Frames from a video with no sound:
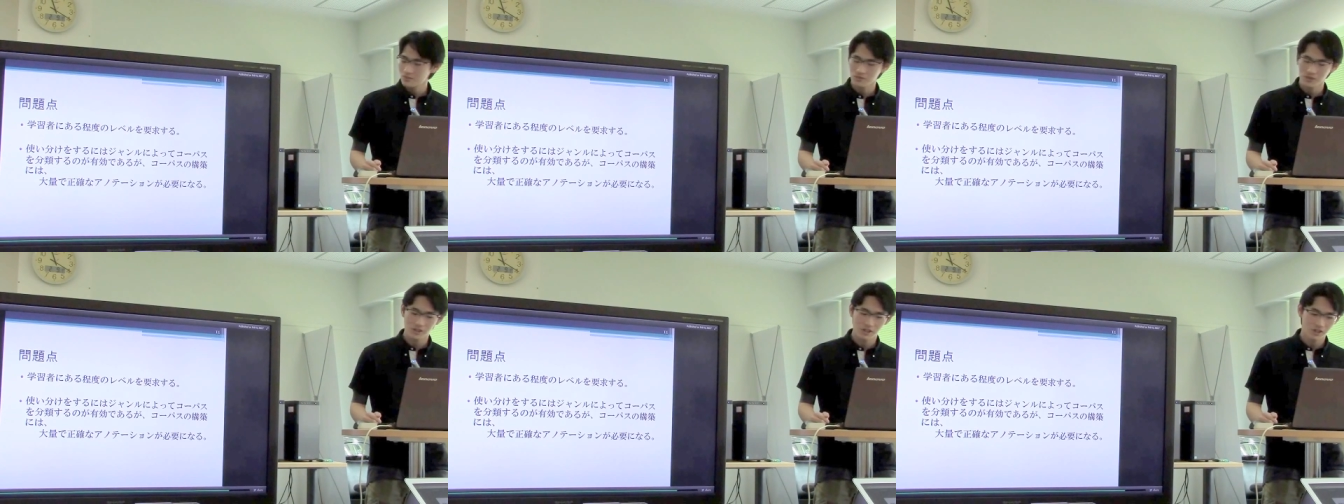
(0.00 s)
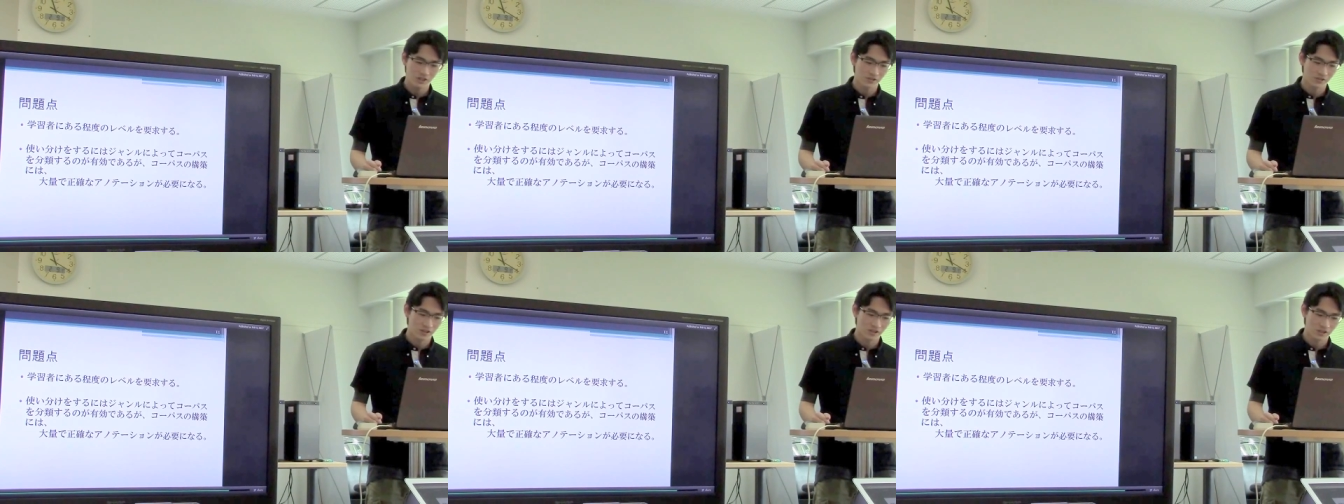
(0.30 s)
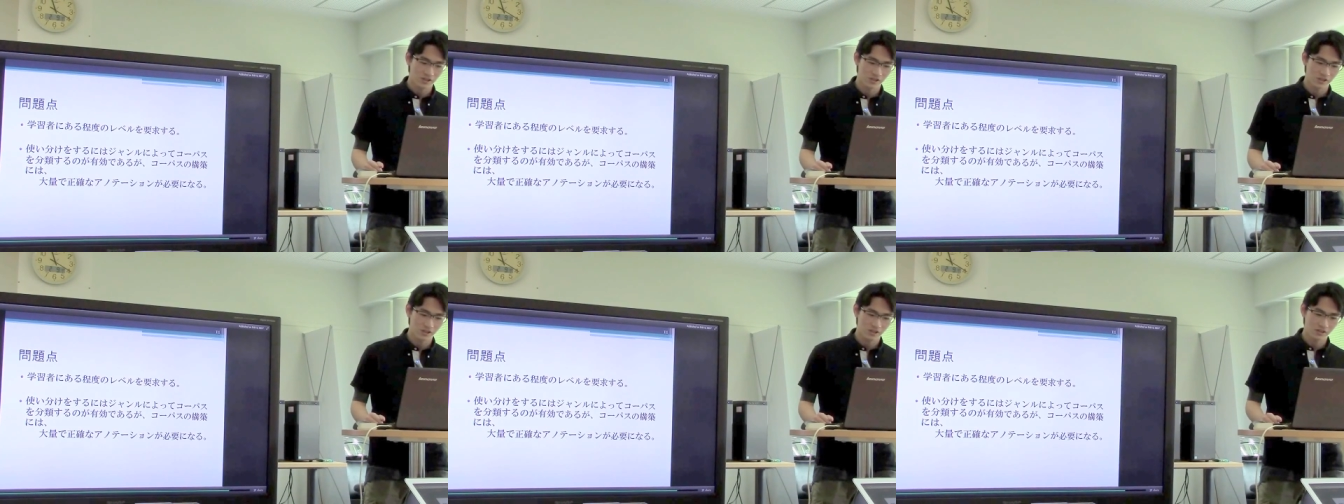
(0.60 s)
見ないとい
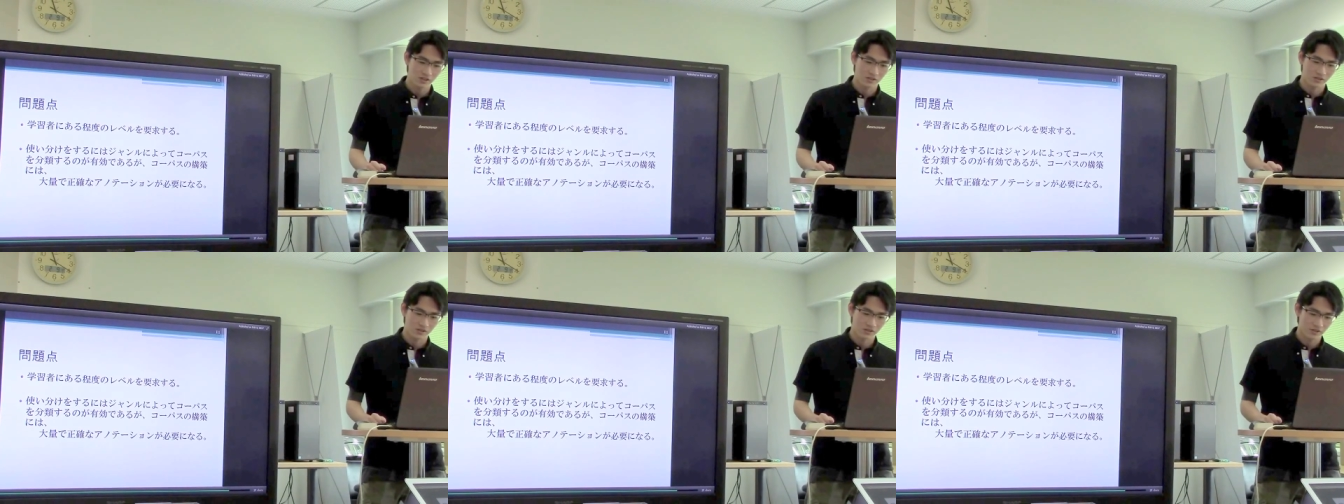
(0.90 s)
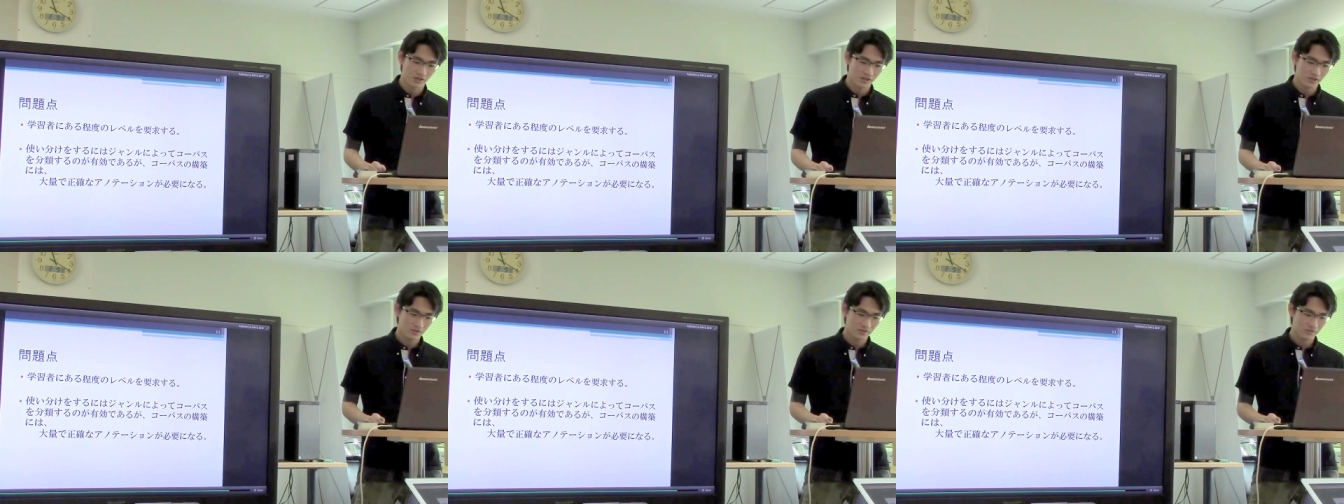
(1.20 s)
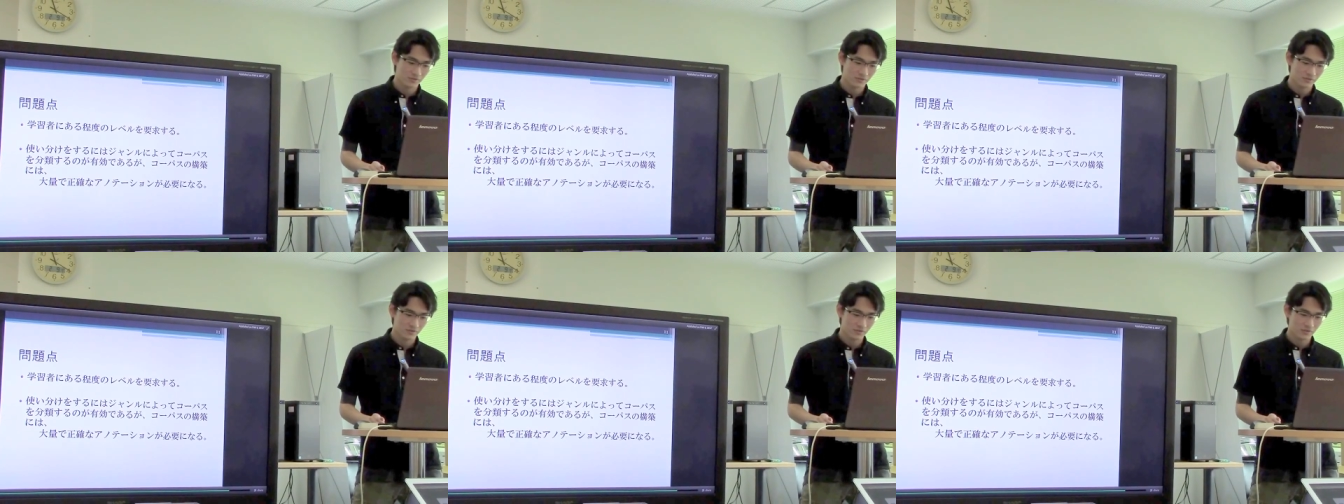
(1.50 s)
けないっていうの
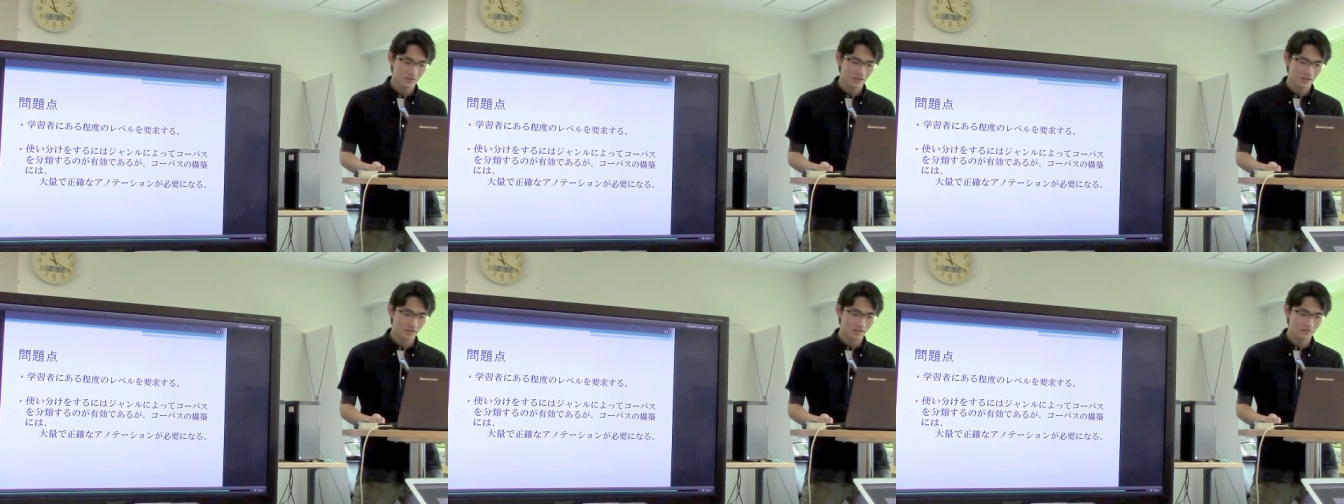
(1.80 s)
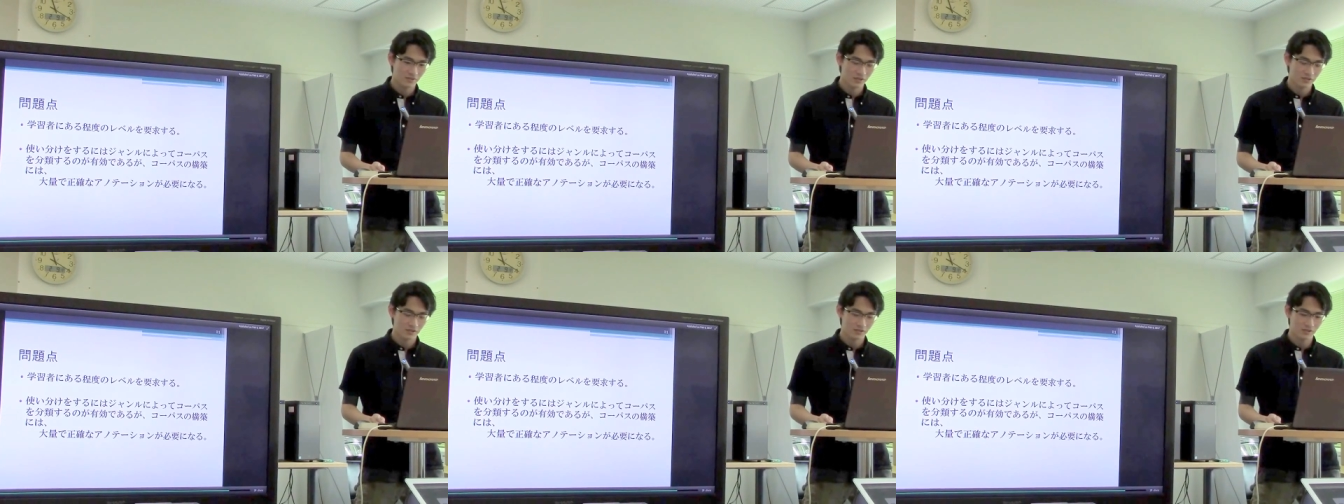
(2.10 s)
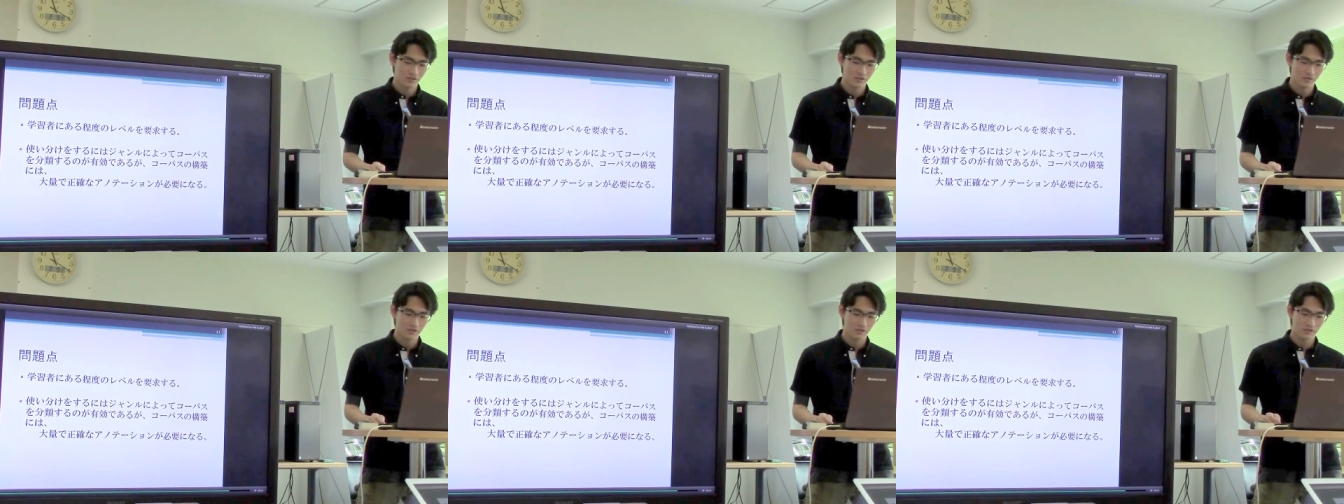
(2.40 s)
で、まあ、
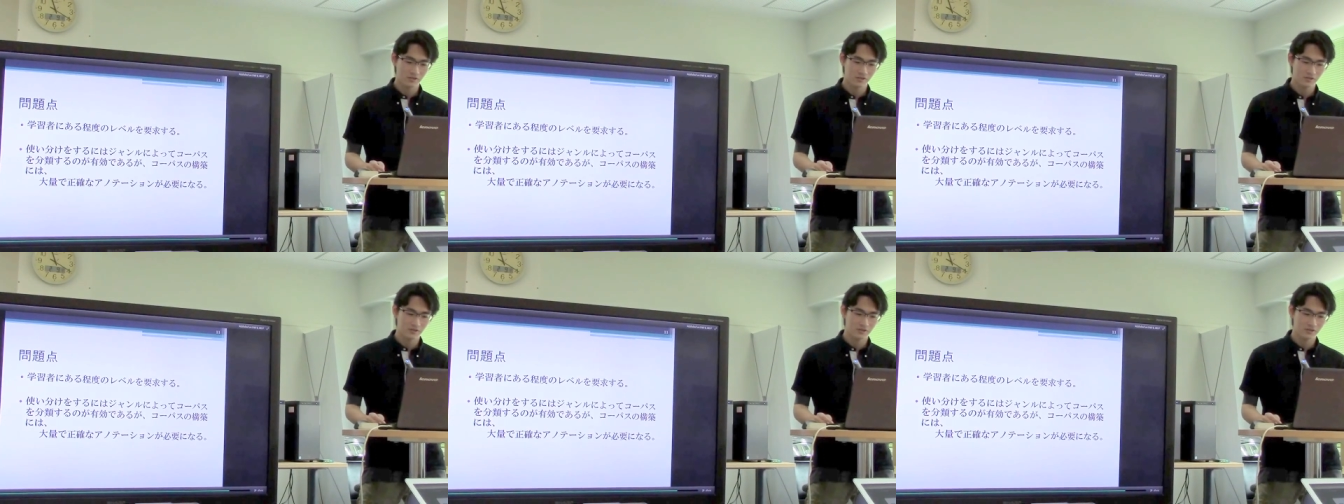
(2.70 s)
その